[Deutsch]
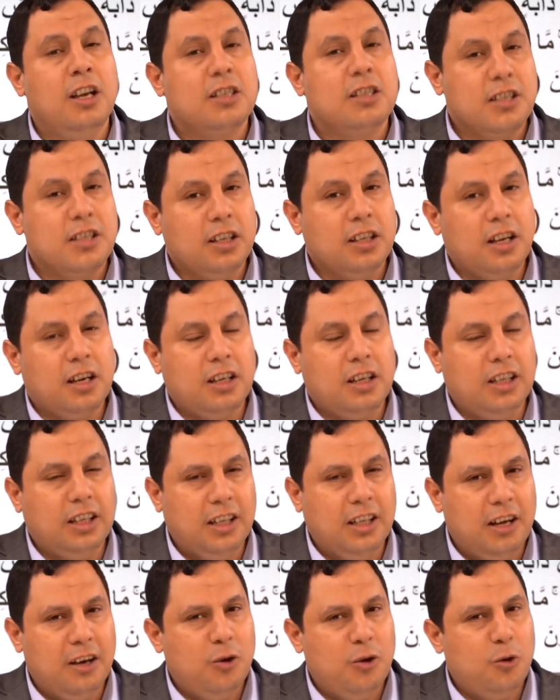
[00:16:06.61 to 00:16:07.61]
Gott, der
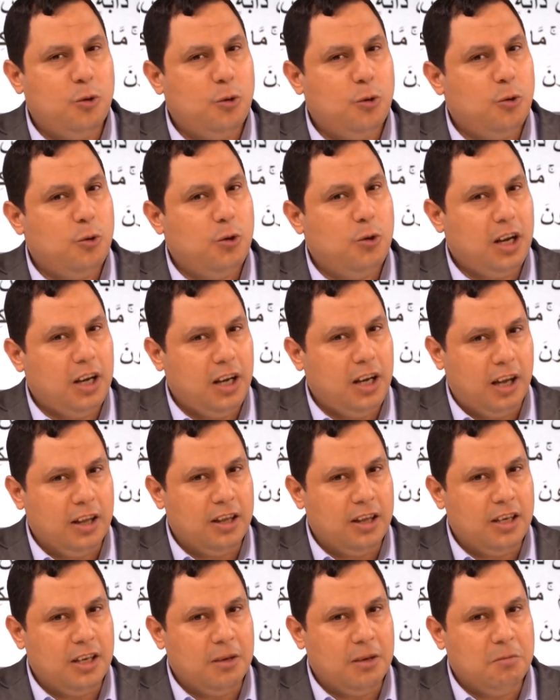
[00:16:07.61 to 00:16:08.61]
Erhabene, hat die
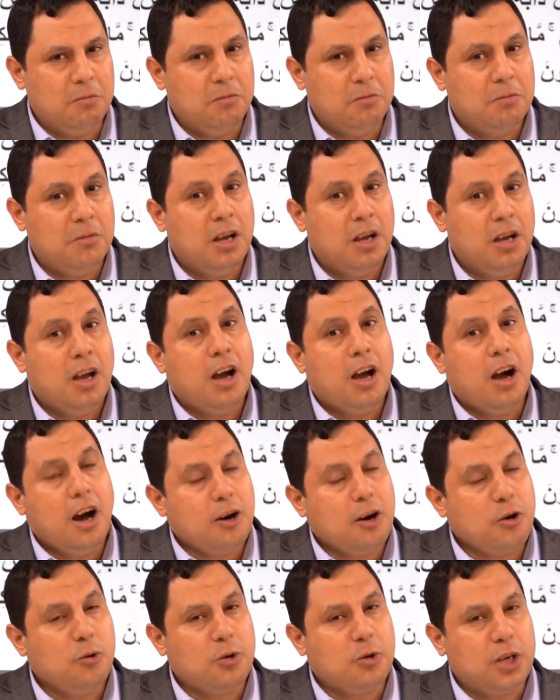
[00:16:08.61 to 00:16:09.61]
Wahrheit gesprochen. Ich
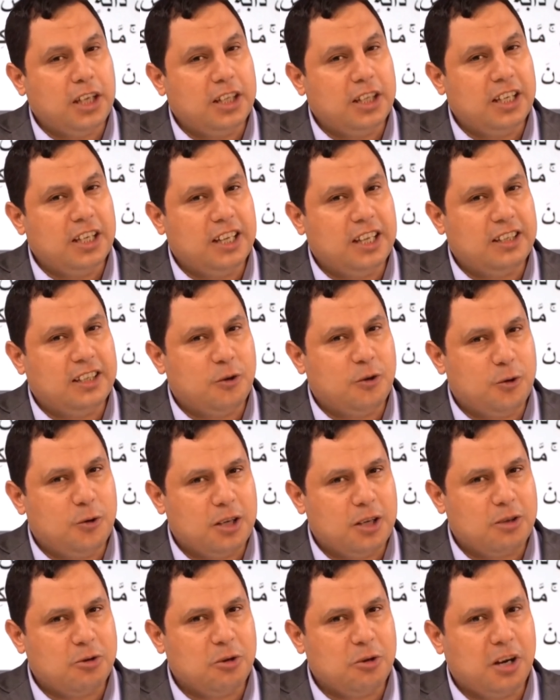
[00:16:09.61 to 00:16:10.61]
hoffe, die Zuschauer haben
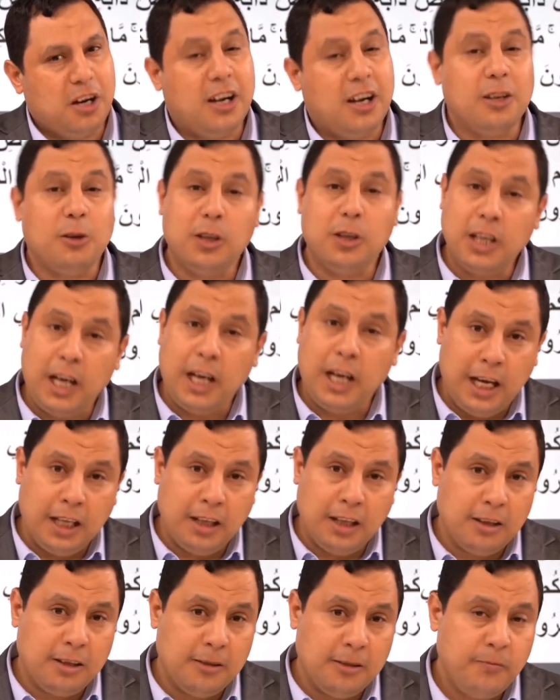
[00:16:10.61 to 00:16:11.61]
das Bild verstanden.
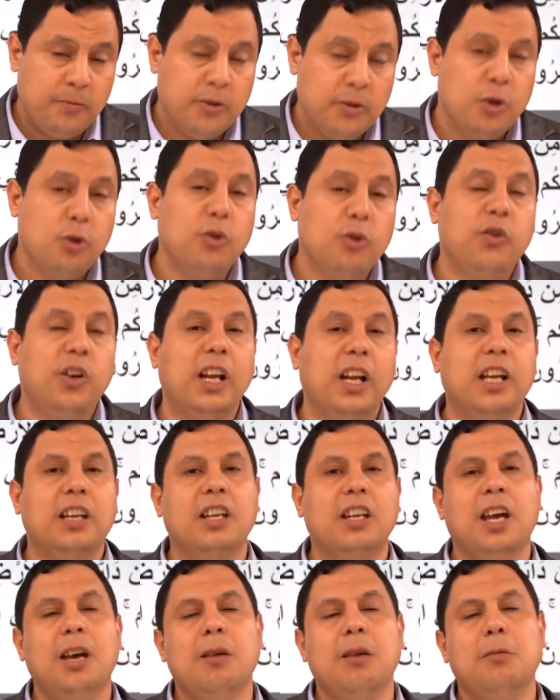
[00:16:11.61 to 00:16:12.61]
Zum Schluss möchte
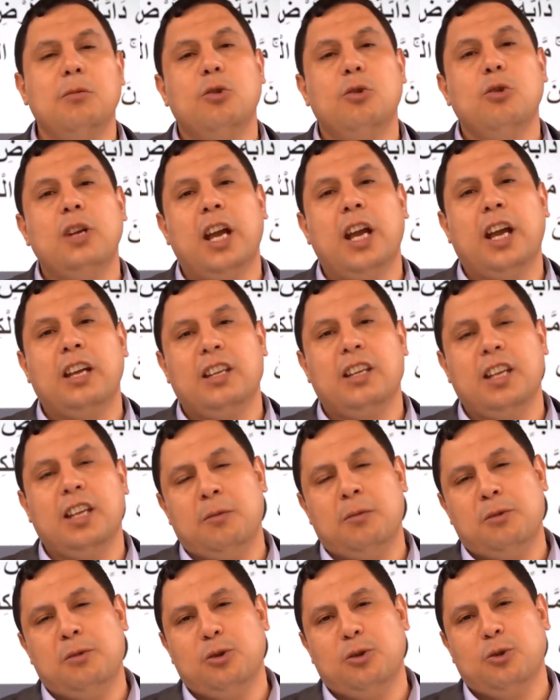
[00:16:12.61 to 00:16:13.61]
ich auf ein Buch von
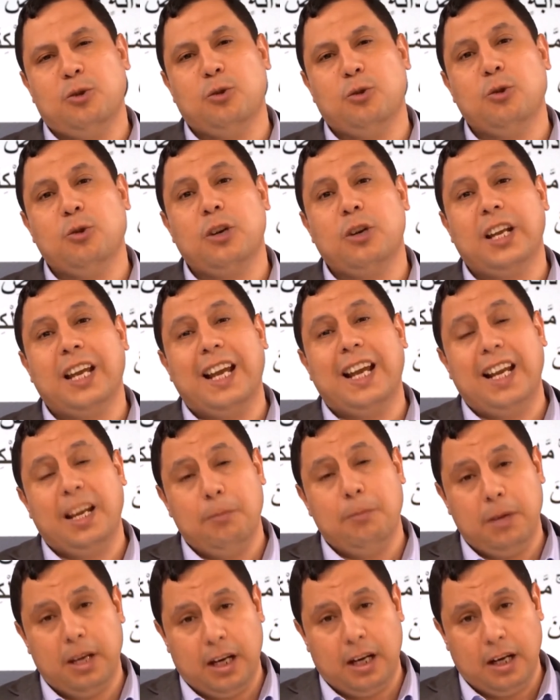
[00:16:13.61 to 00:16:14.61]
Dr. Yalimira
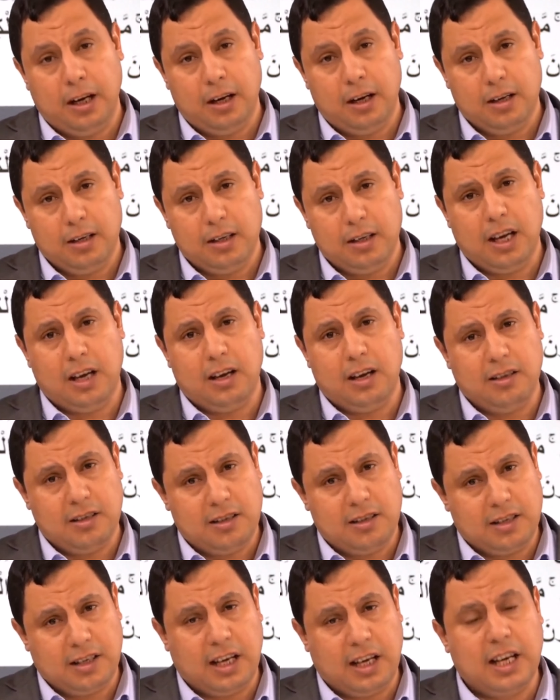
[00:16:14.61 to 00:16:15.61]
hinweisen, das die
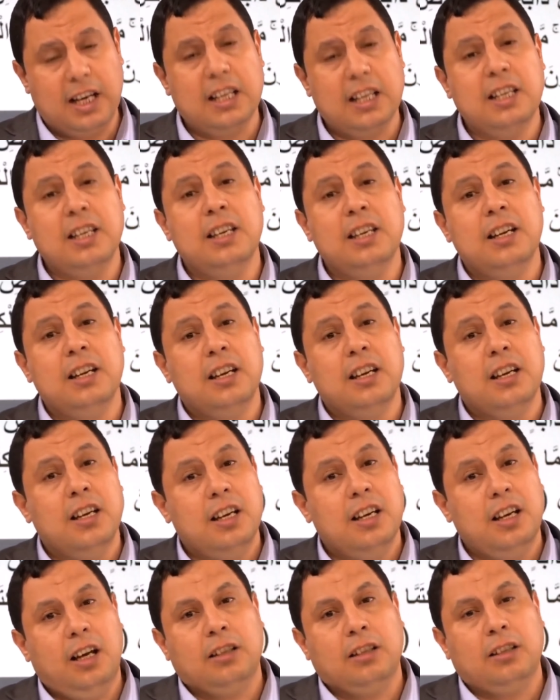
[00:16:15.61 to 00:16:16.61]
Geschichte eines
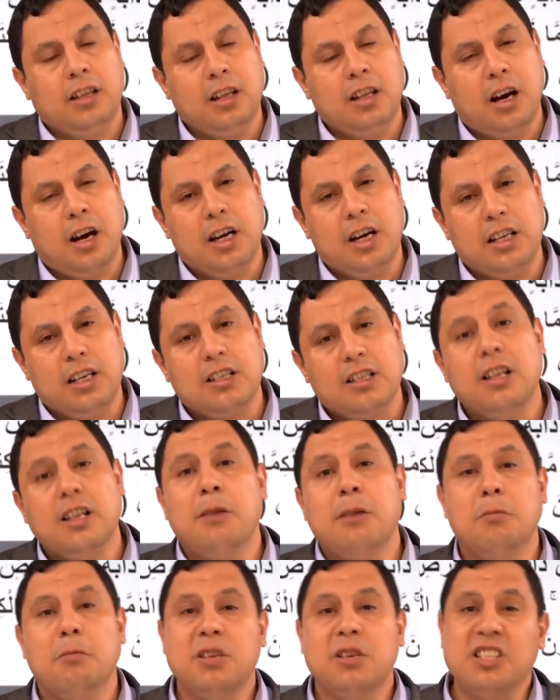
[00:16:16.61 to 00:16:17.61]
Kanadiers erzählt, der
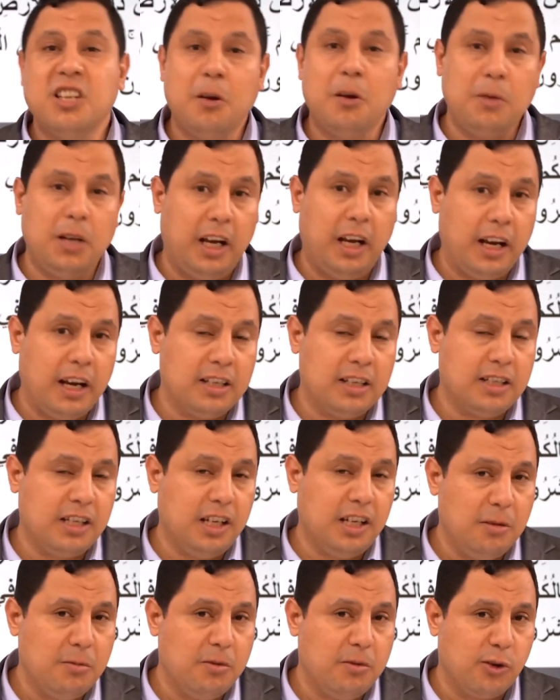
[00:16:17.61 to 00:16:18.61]
aufgrund des
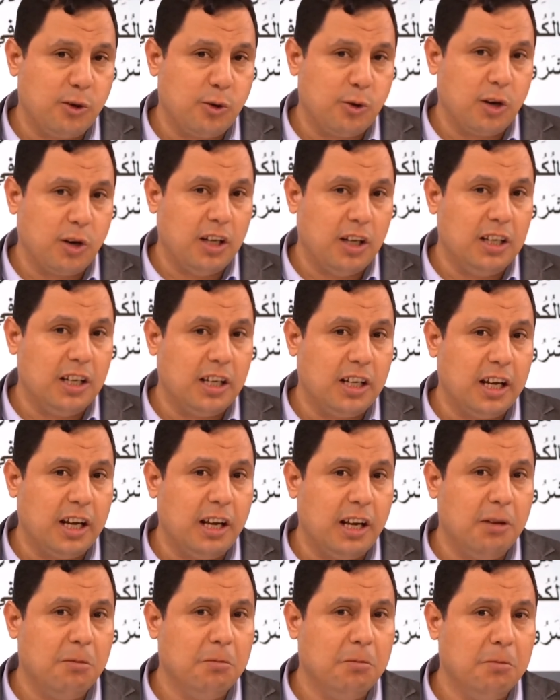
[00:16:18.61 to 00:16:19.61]
wissenschaftlichen Wunders im
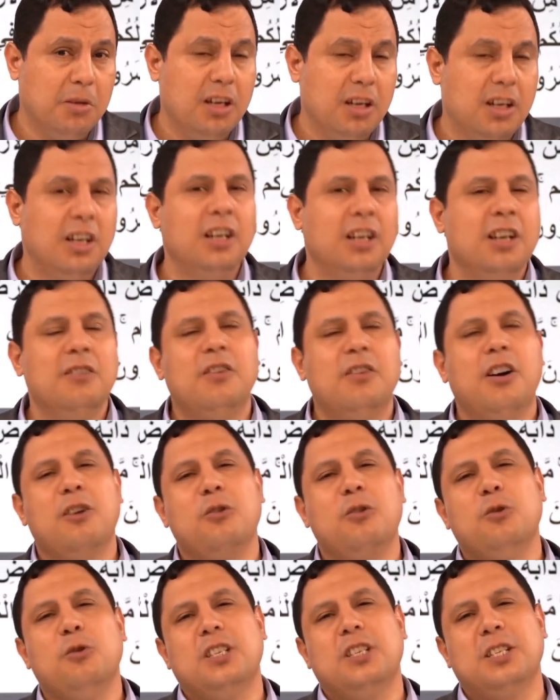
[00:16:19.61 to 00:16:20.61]
Koran zum Islam
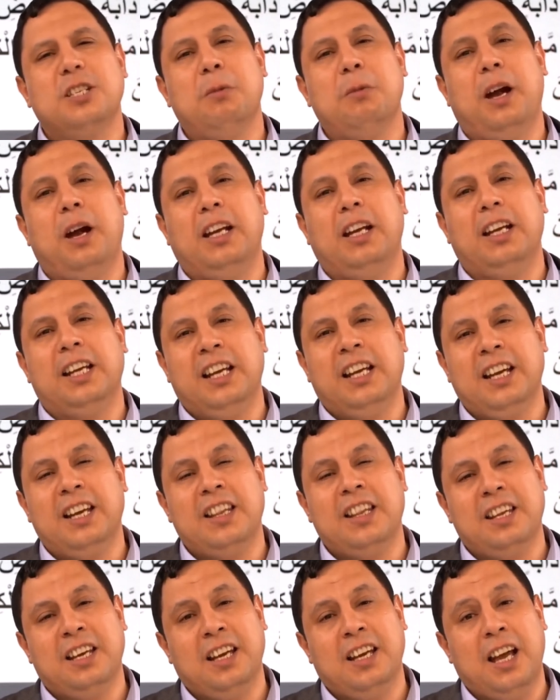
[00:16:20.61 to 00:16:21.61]
konvertierte. Er
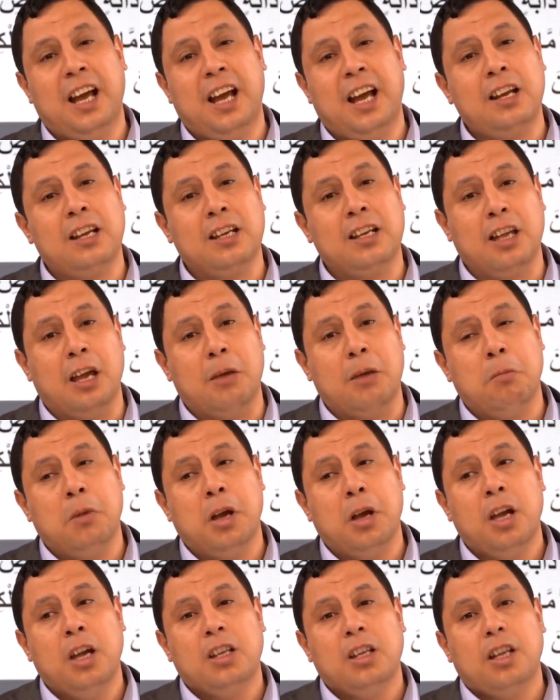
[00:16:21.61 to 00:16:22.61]
erzählt, dass ein
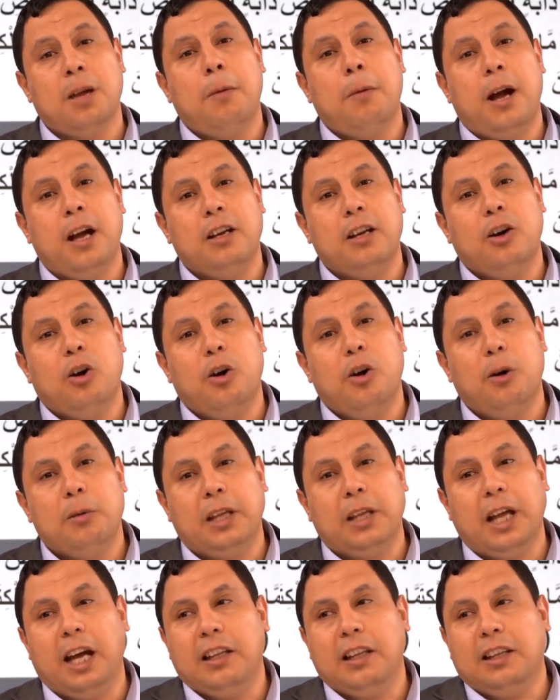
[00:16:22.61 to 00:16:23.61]
Muslim einem
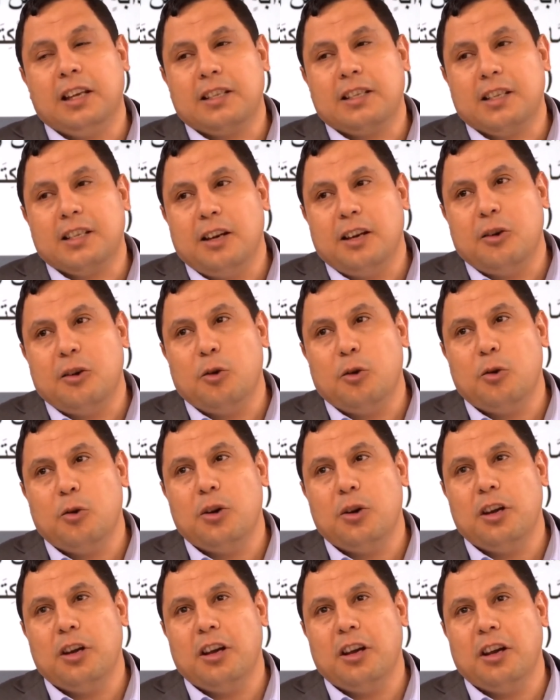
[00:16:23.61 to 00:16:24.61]
kanadischen Fischer, der die
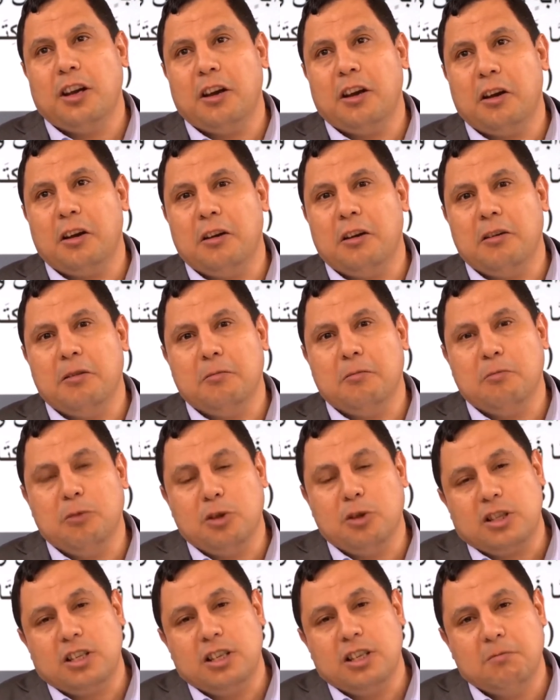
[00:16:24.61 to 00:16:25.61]
Meere befischt, den
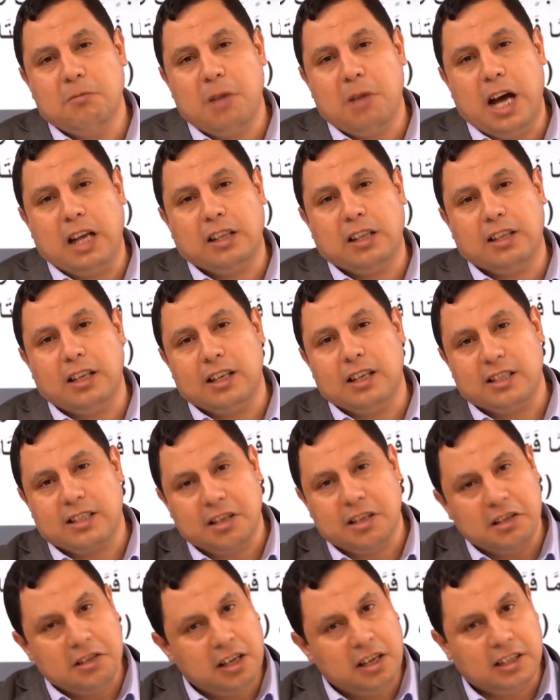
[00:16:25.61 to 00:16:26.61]
Koran gab. Als dieser
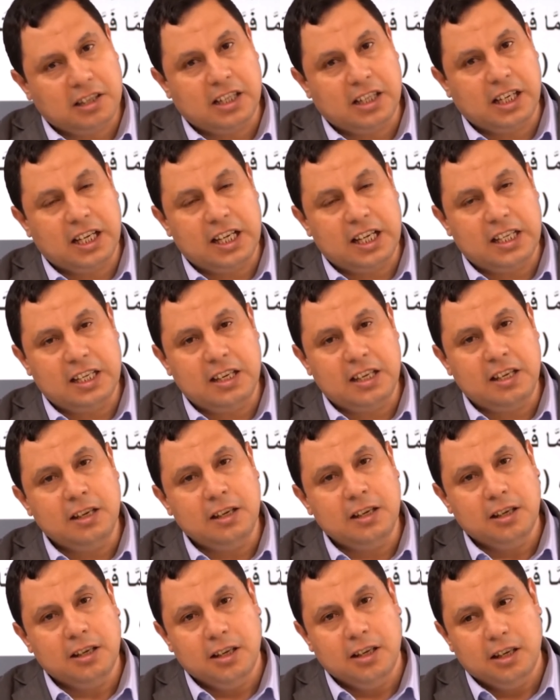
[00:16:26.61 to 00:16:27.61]
ihn las, fragte
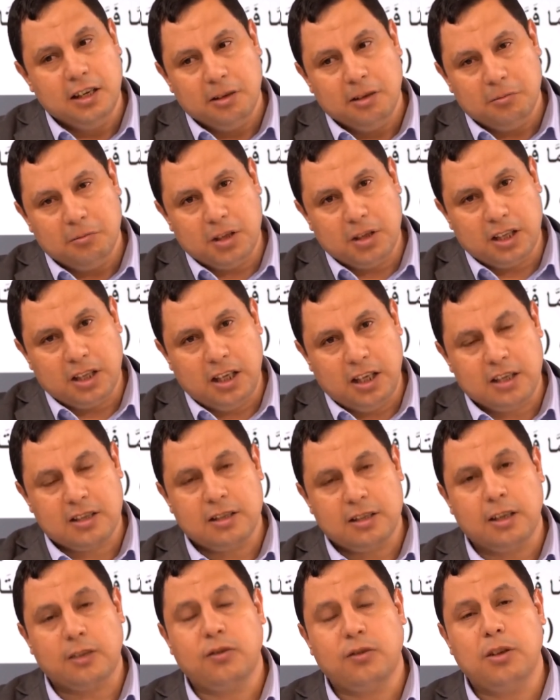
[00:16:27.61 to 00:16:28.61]
er ihn, war
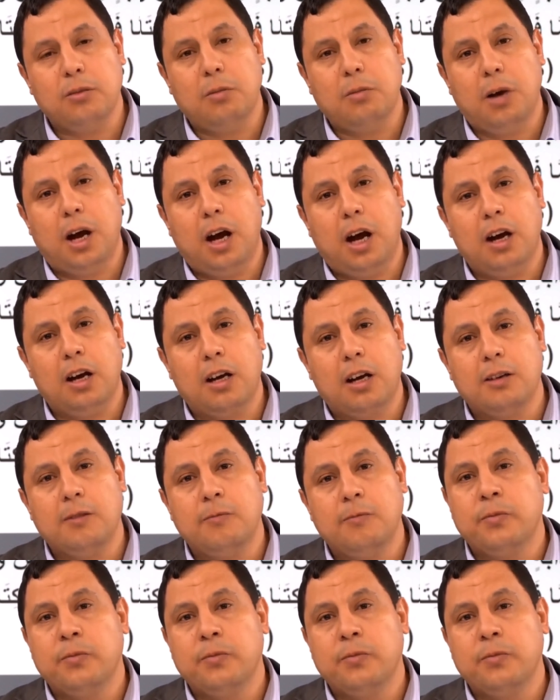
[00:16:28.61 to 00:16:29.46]
Muhammad ein Fischer?